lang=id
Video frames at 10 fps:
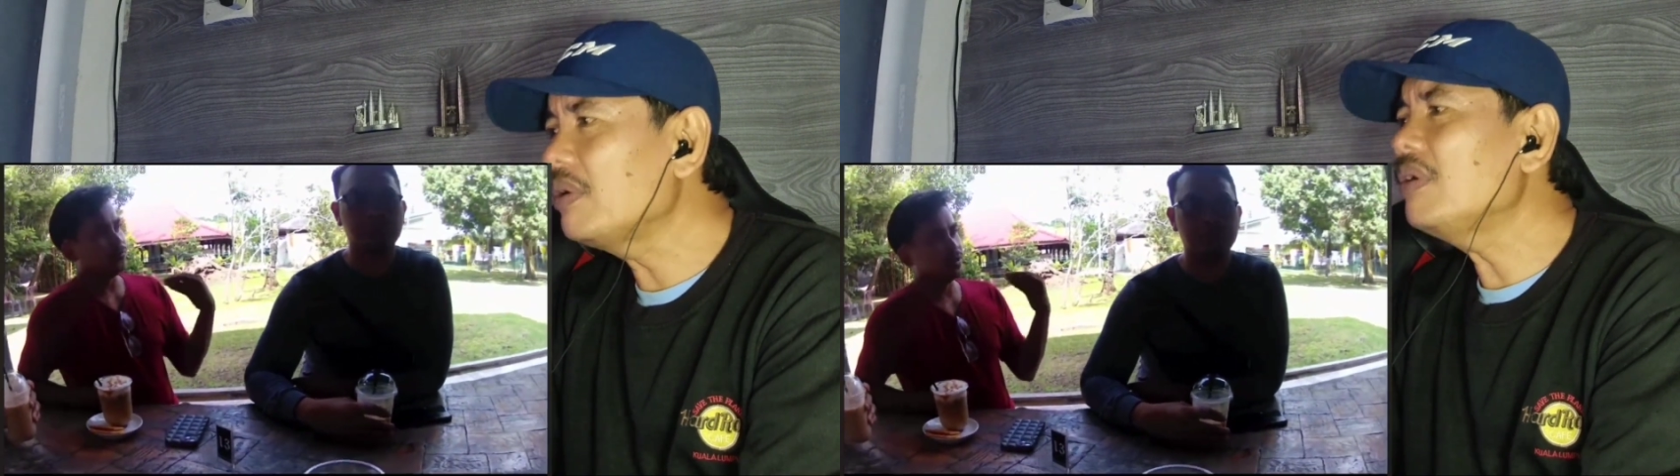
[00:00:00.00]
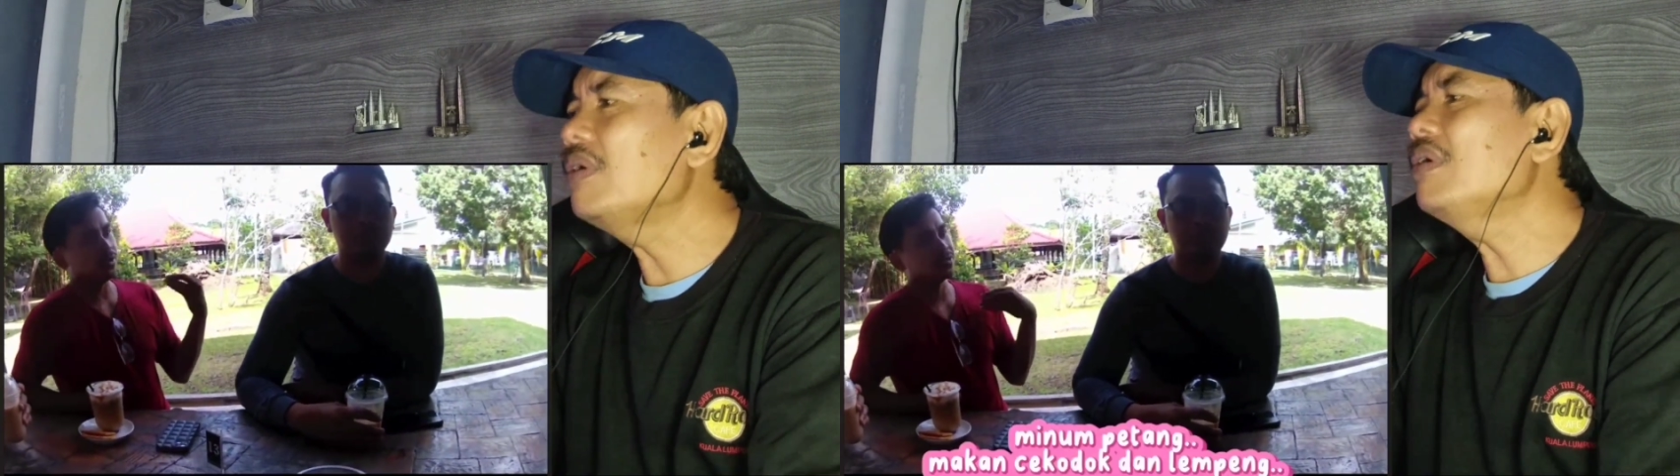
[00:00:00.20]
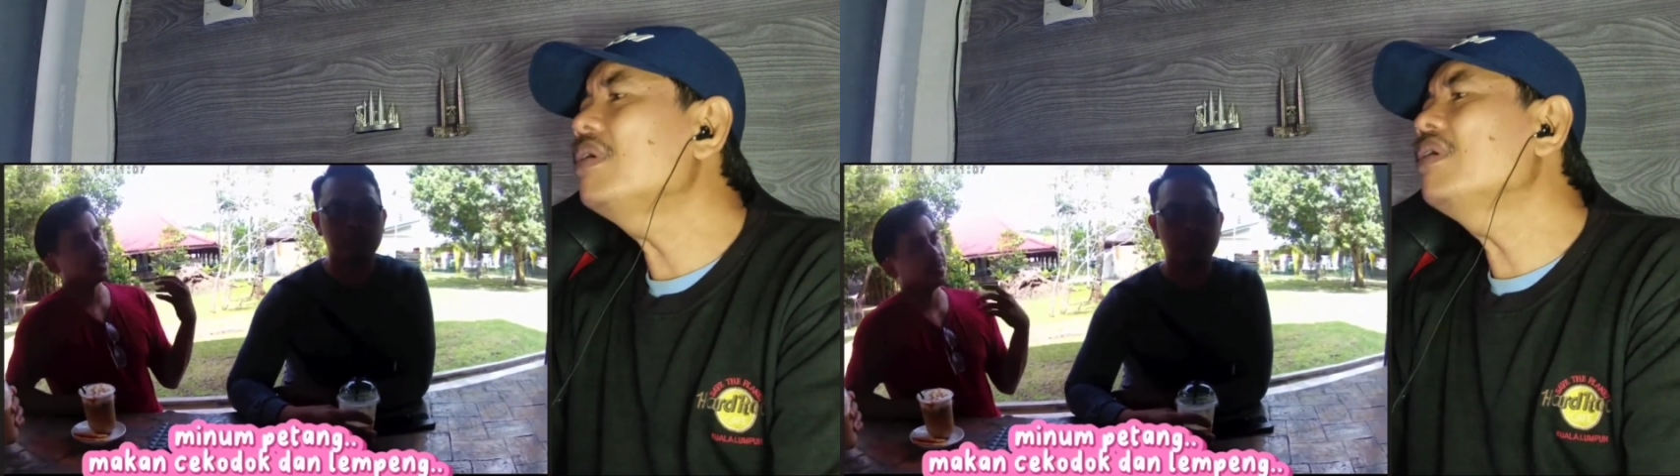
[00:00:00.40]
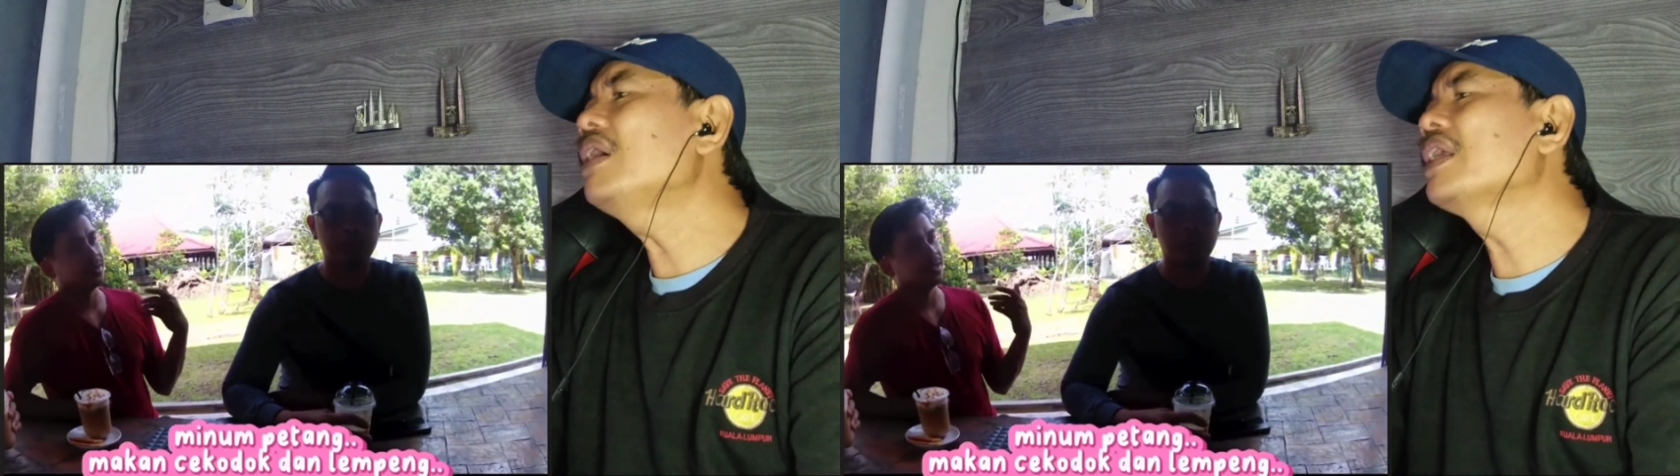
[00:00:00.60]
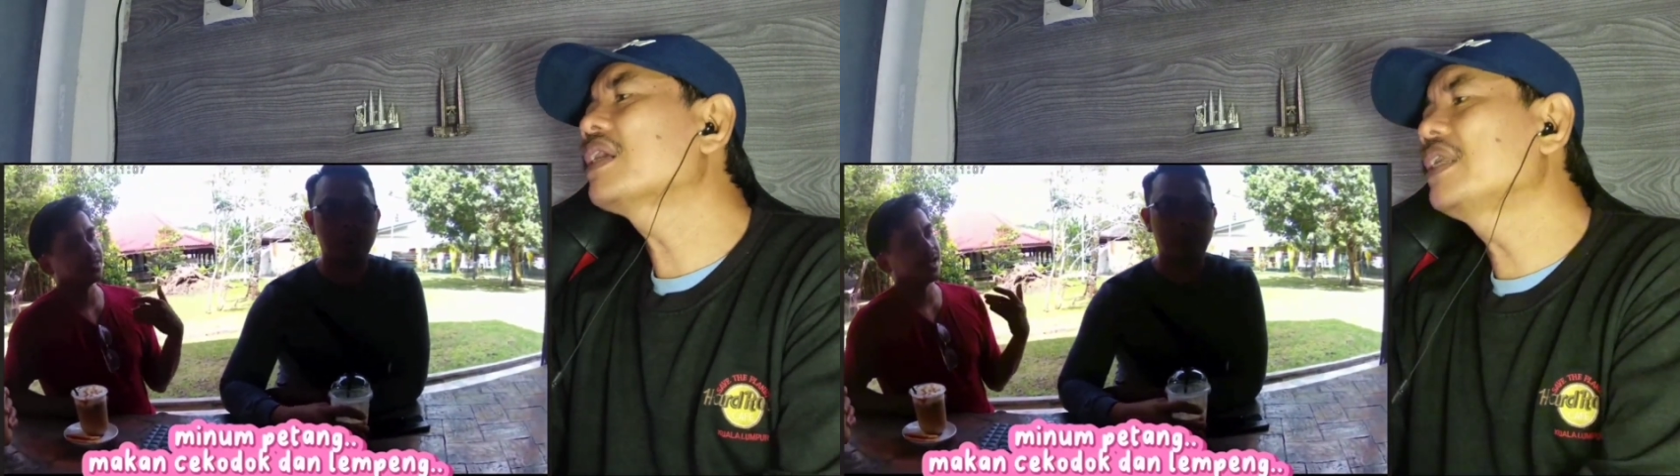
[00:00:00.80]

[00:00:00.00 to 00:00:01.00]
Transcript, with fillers: Oh, ada